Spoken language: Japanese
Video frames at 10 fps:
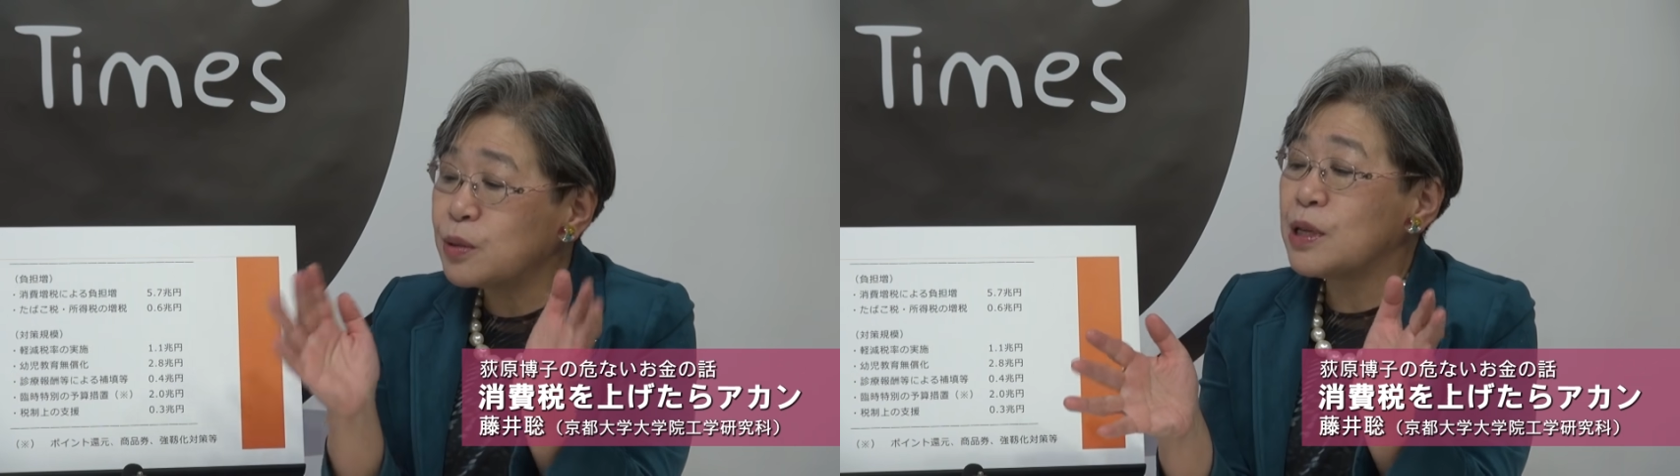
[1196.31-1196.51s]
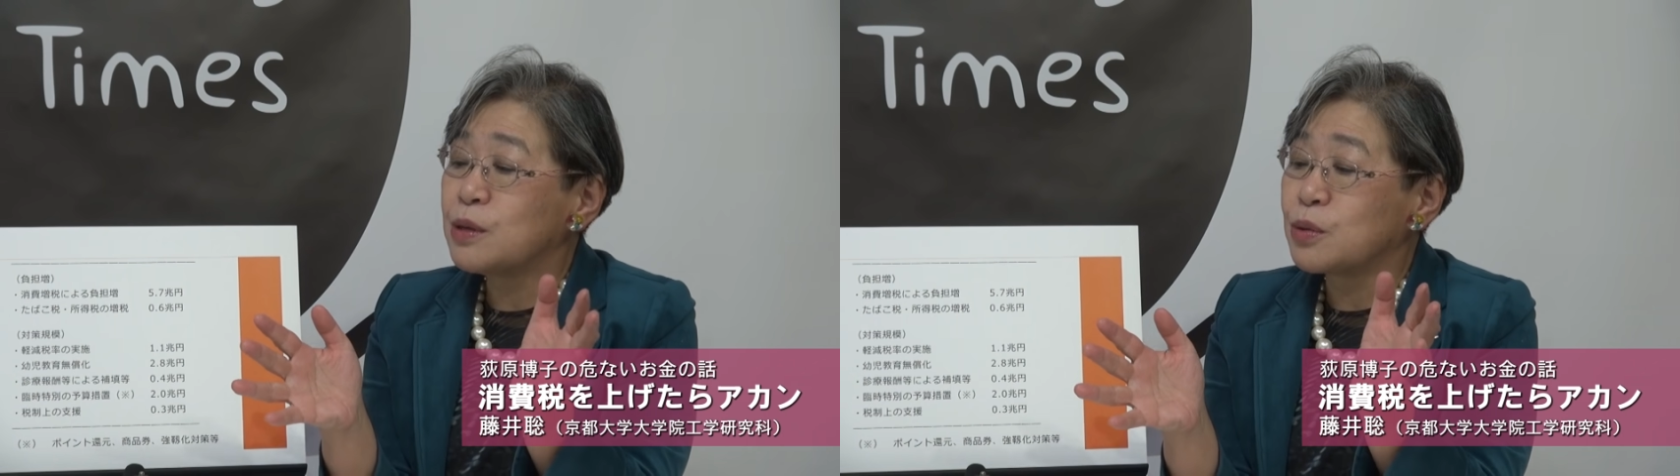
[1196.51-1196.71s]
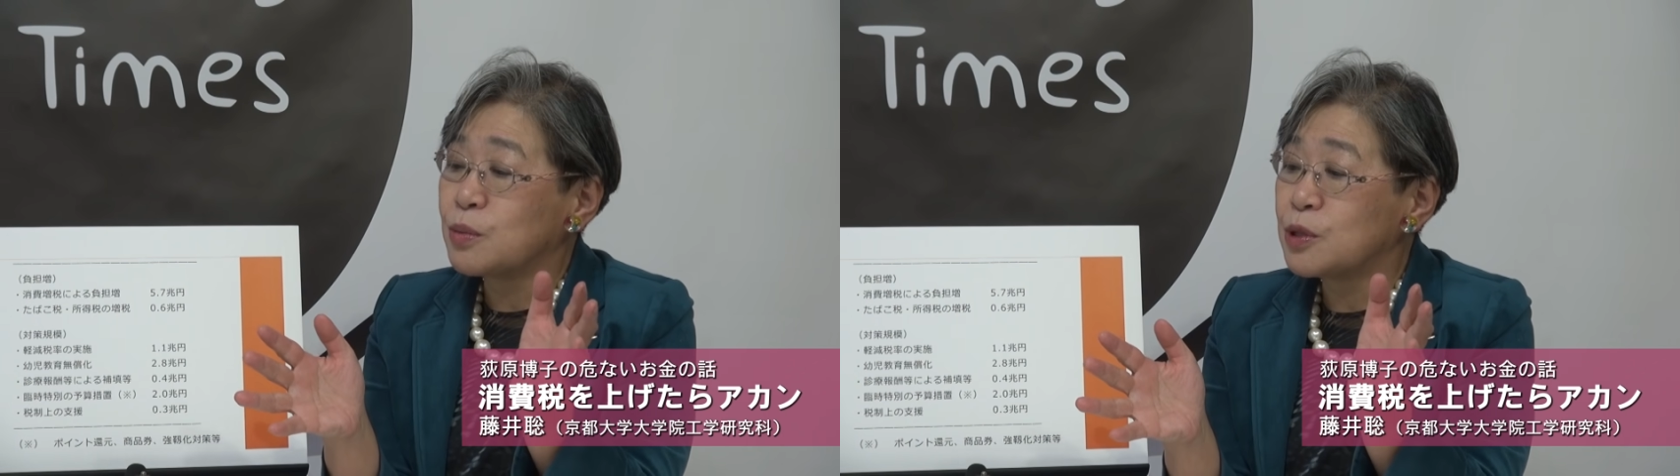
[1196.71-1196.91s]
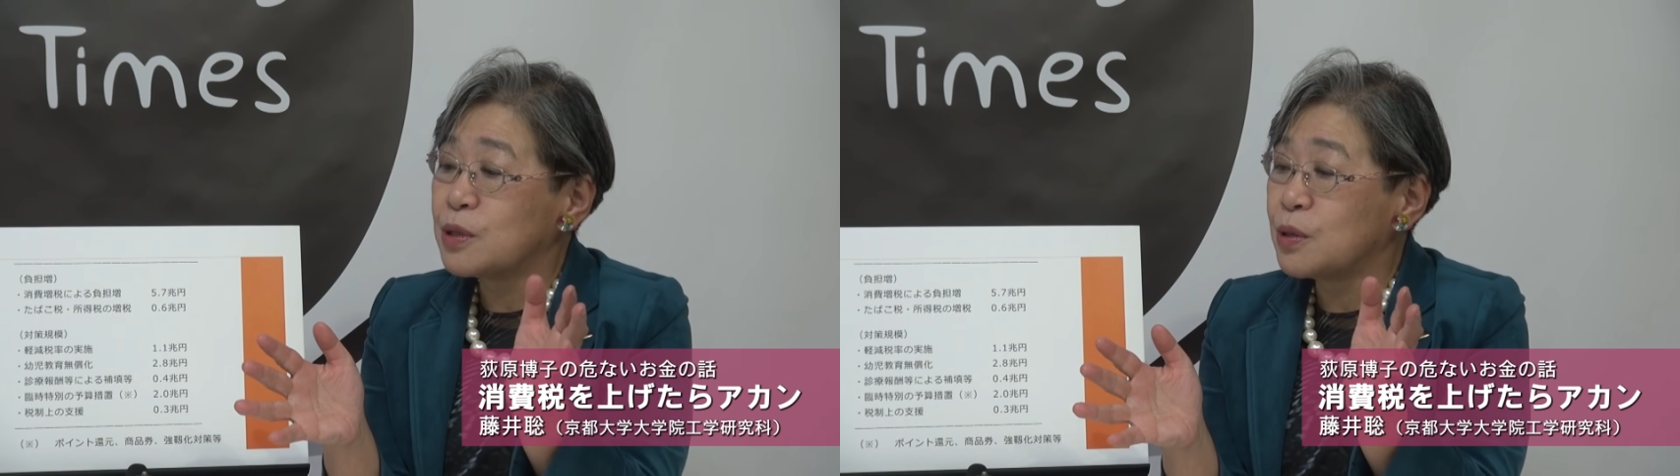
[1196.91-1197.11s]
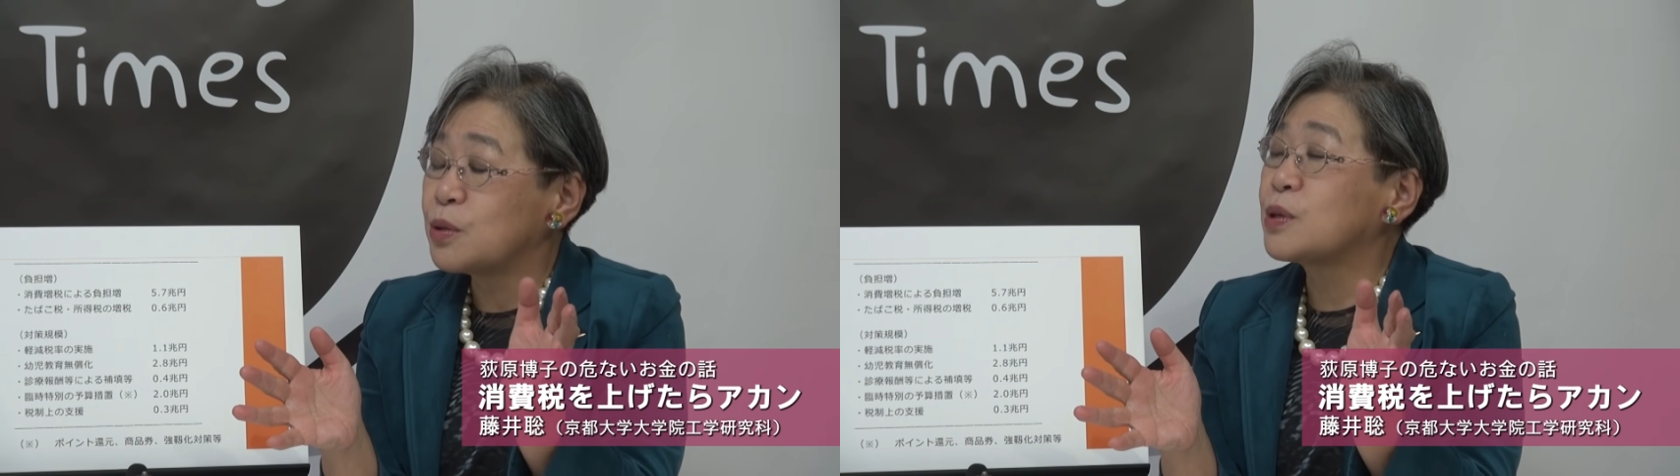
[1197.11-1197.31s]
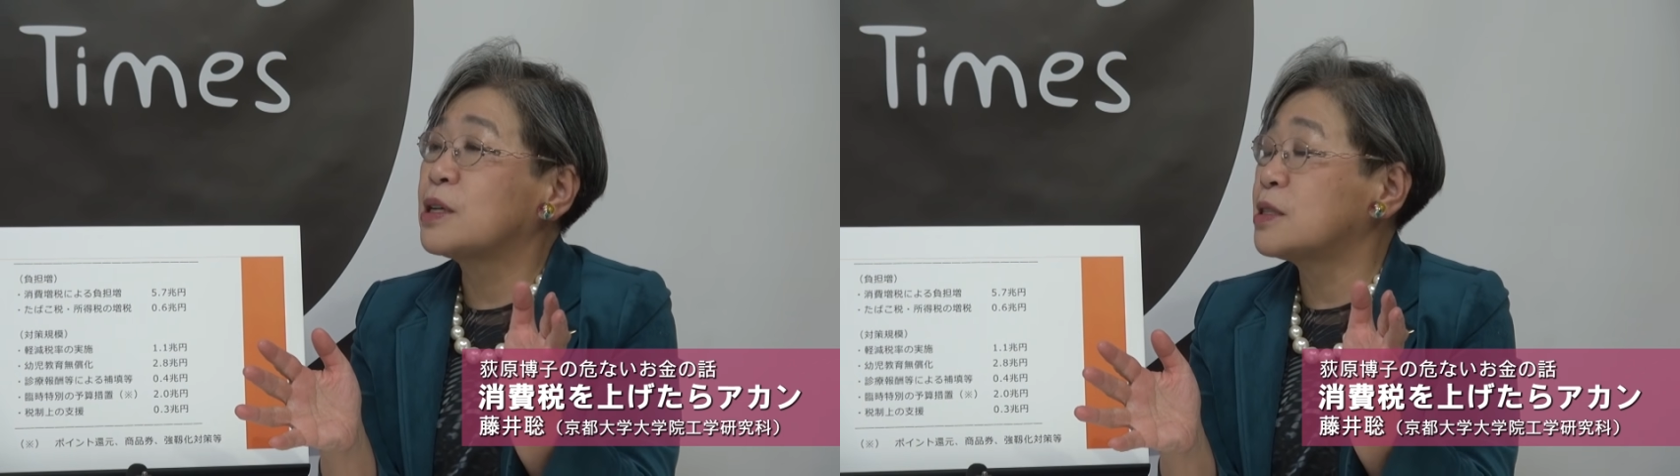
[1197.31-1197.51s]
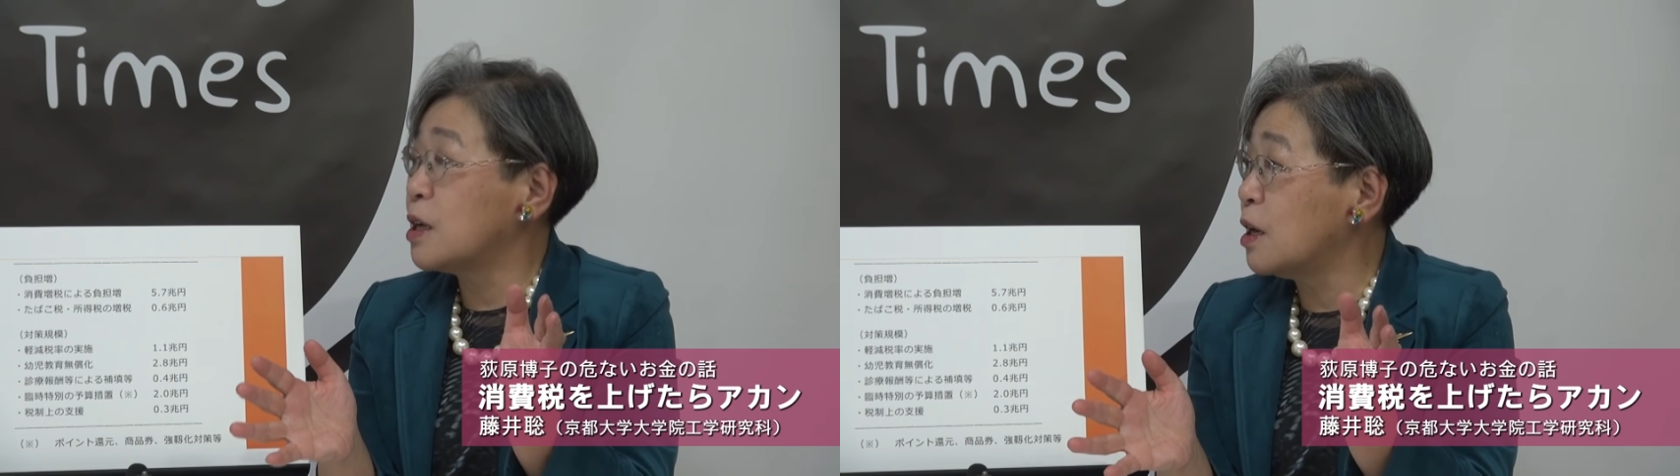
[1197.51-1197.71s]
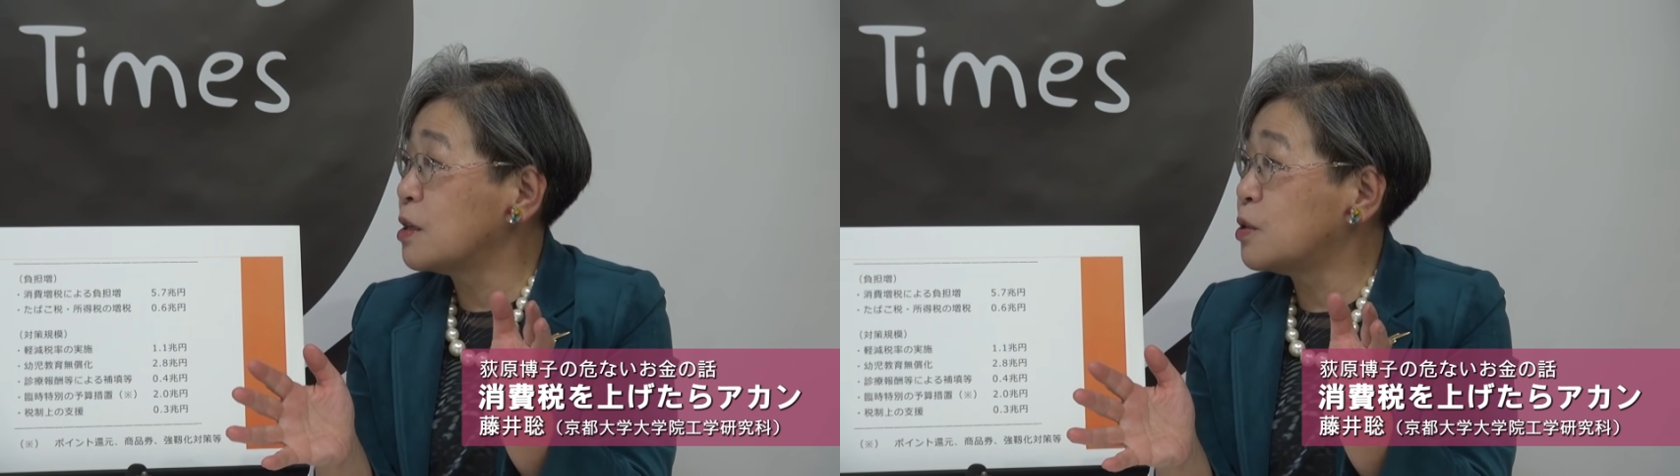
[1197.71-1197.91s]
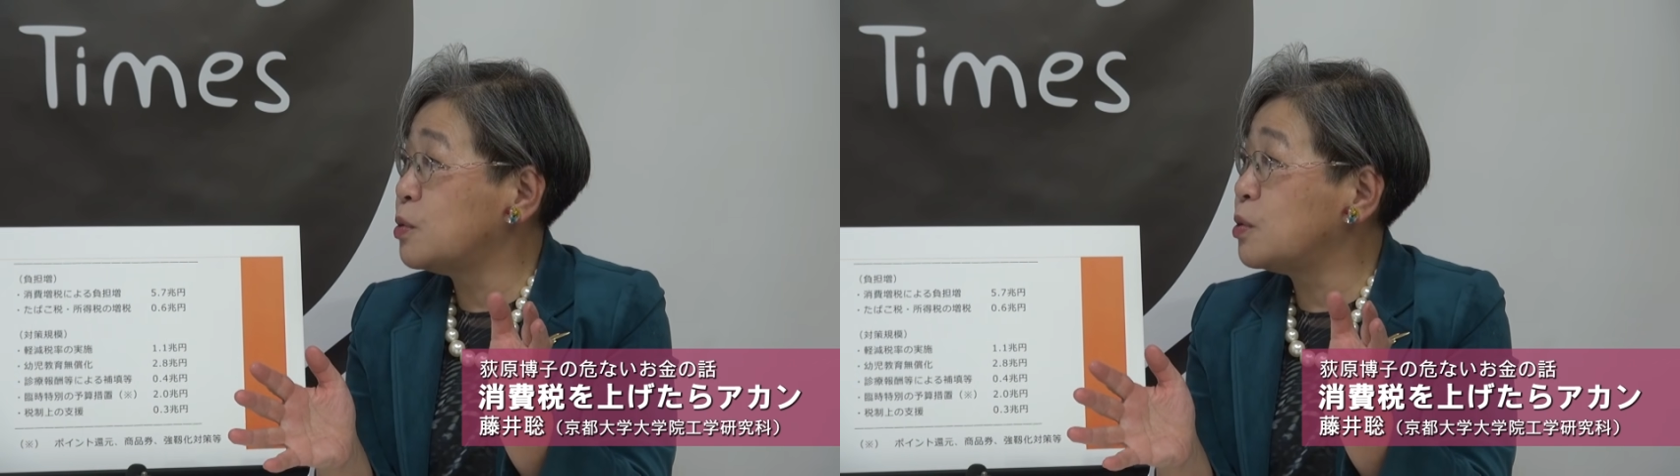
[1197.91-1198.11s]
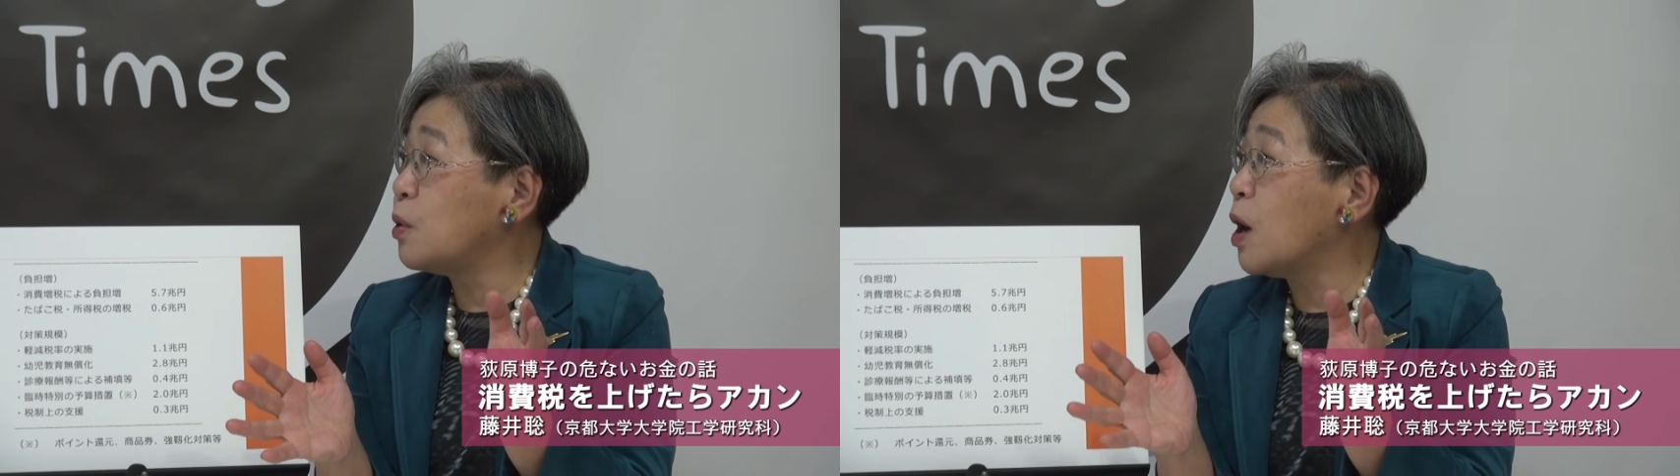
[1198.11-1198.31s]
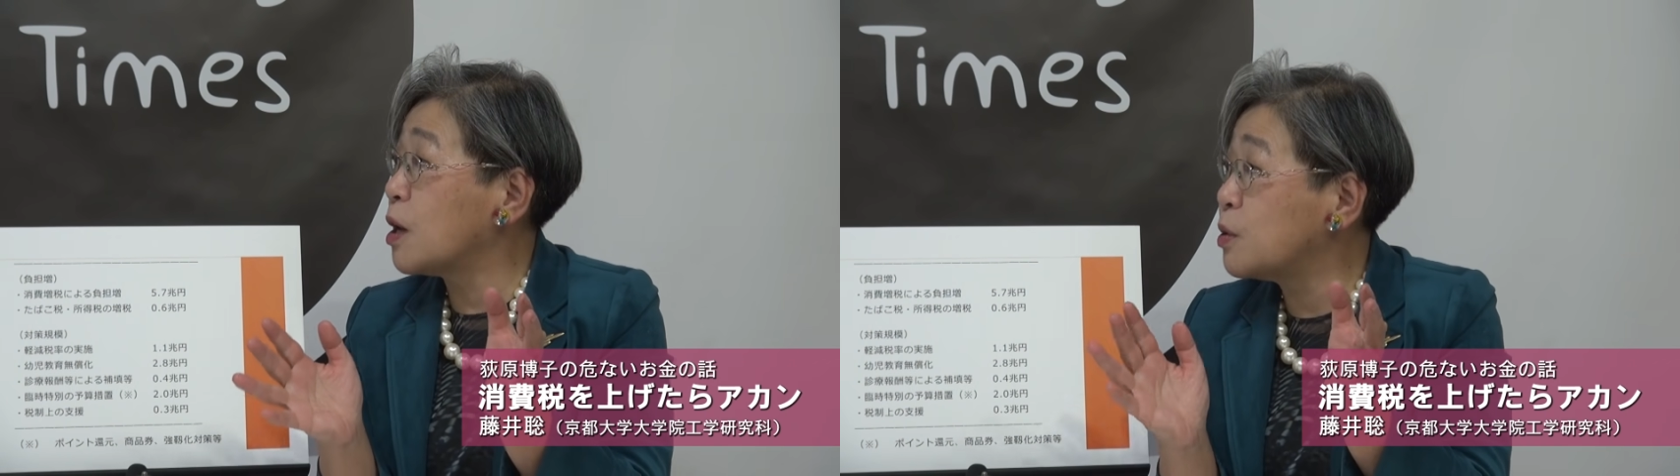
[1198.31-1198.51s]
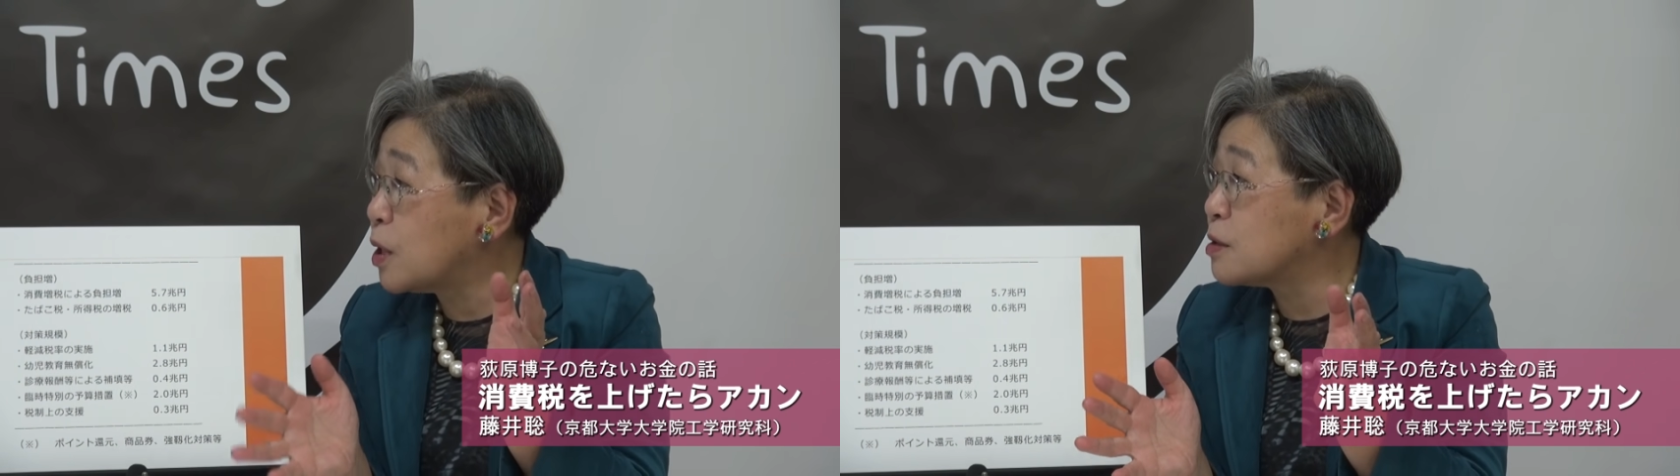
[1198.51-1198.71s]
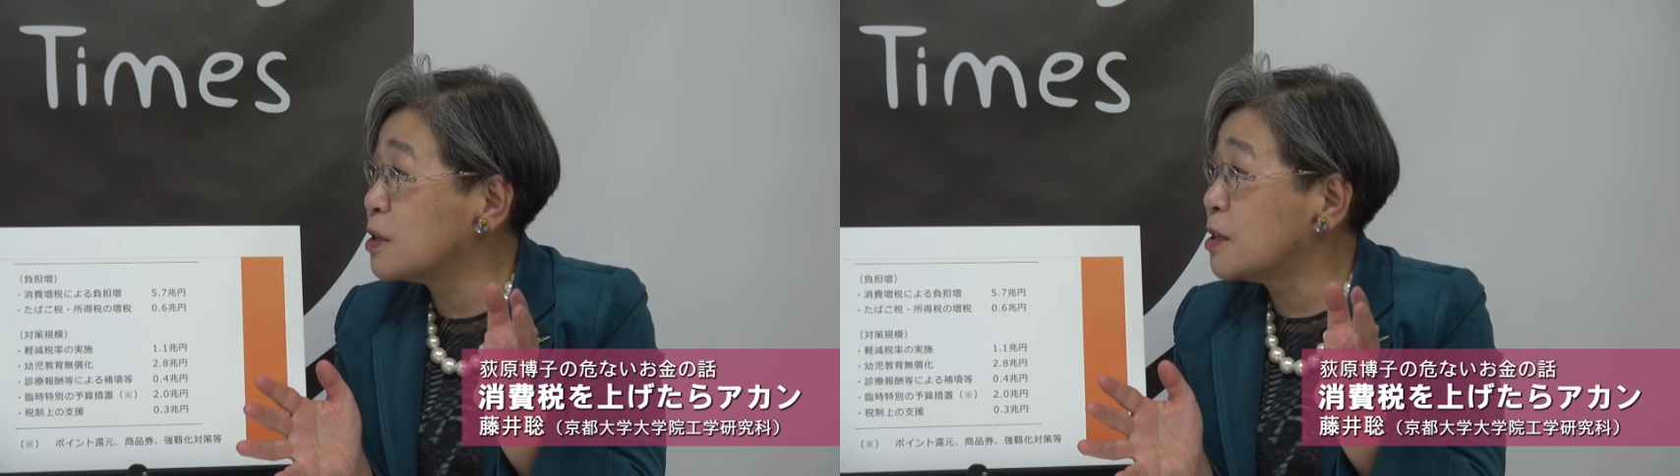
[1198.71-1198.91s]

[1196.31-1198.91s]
くなると思ってる人たちが給料上げるかっ